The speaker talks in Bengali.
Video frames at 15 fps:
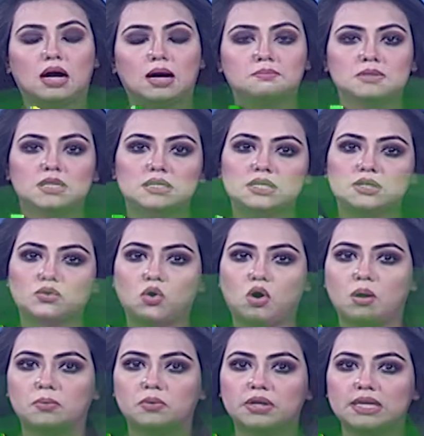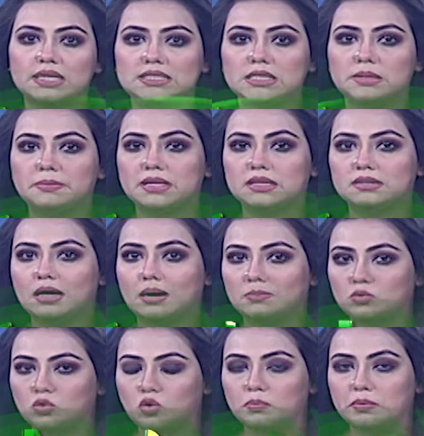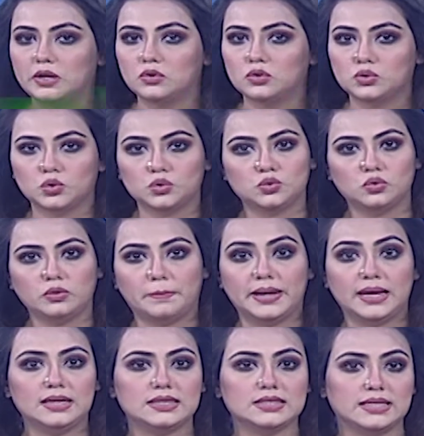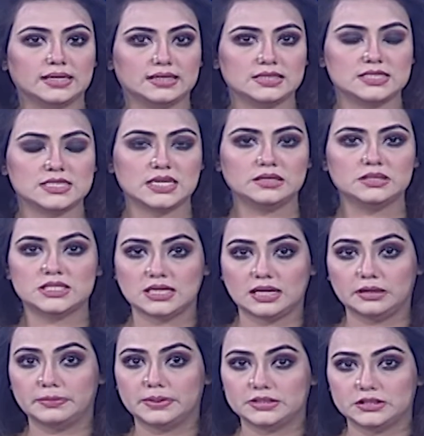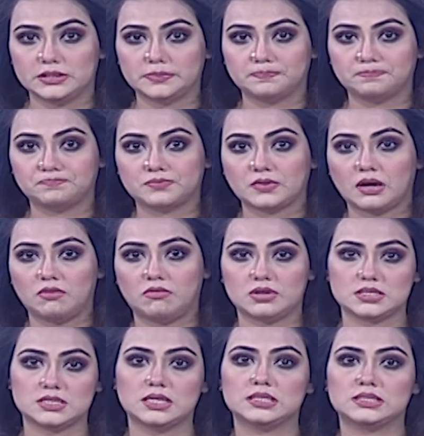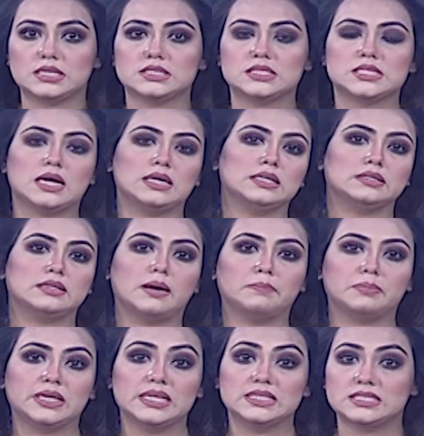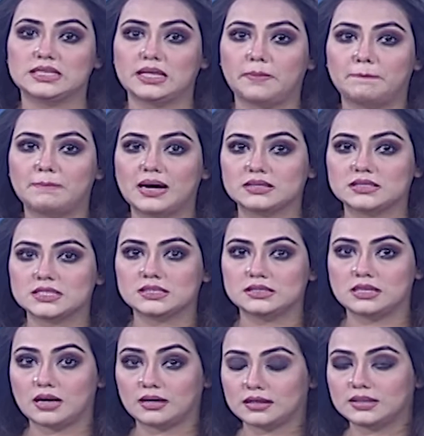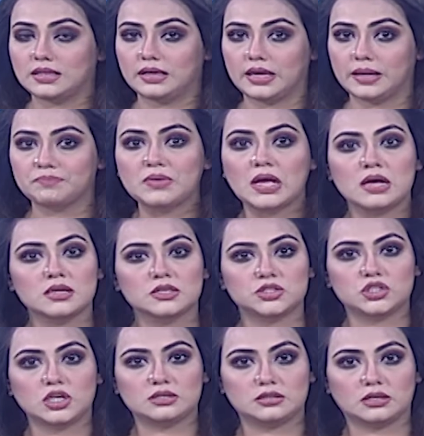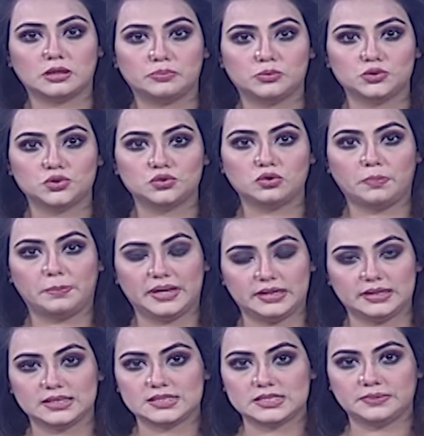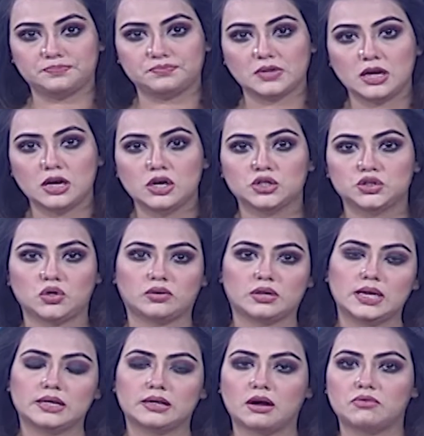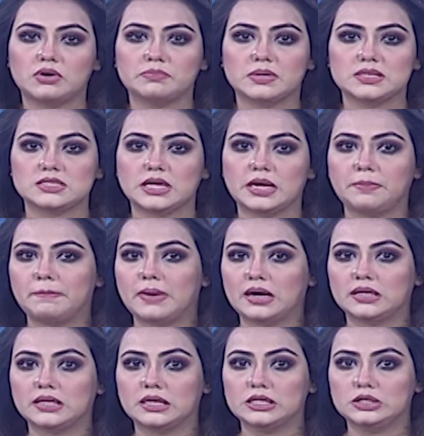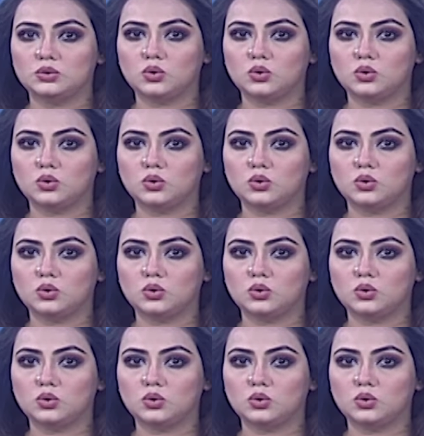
আমদানির খবরে ডিমের দাম কমলেও নতুন ভেলকে দেখাচ্ছে চালের বাজার রাজধানীতে চালের দাম কেজিতে পাঁচ টাকা থেকে ষাট টাকা পর্যন্ত বেড়ে গেছে সকালে কার্বন বাজারে পাইকারি